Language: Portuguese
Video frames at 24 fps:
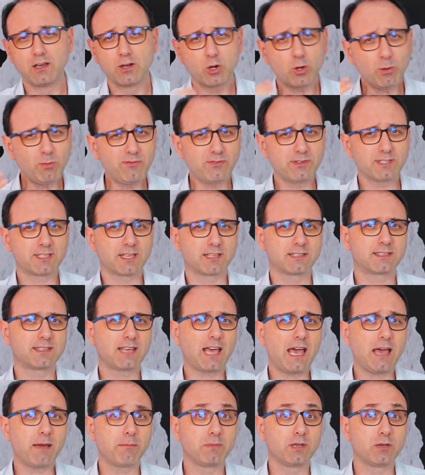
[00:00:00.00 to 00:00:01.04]
Como você
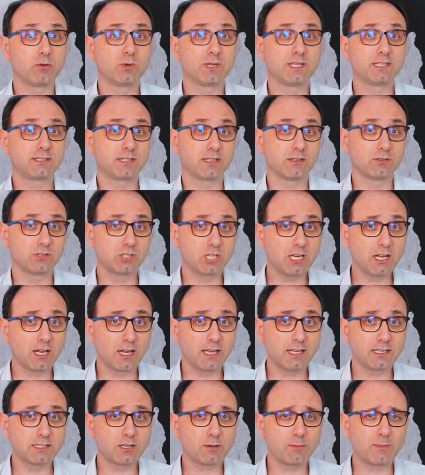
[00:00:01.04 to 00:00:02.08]
sabe, o ensino de
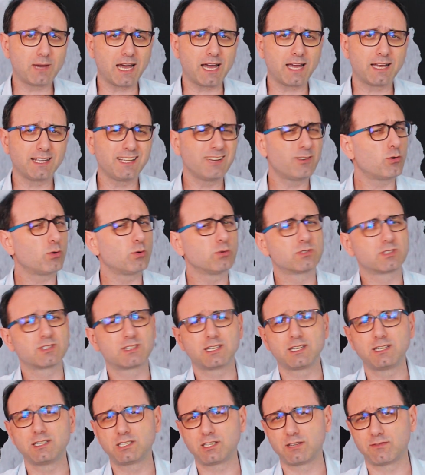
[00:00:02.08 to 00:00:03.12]
inglês é uma área em
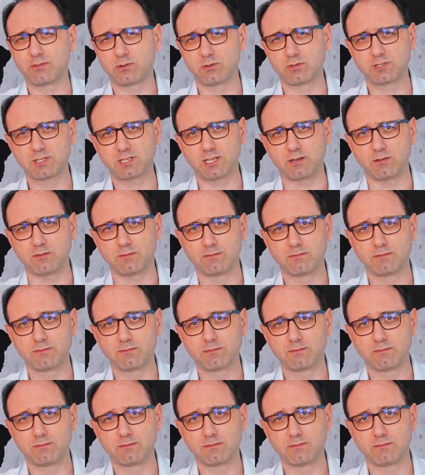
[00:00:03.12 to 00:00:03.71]
constante evolução.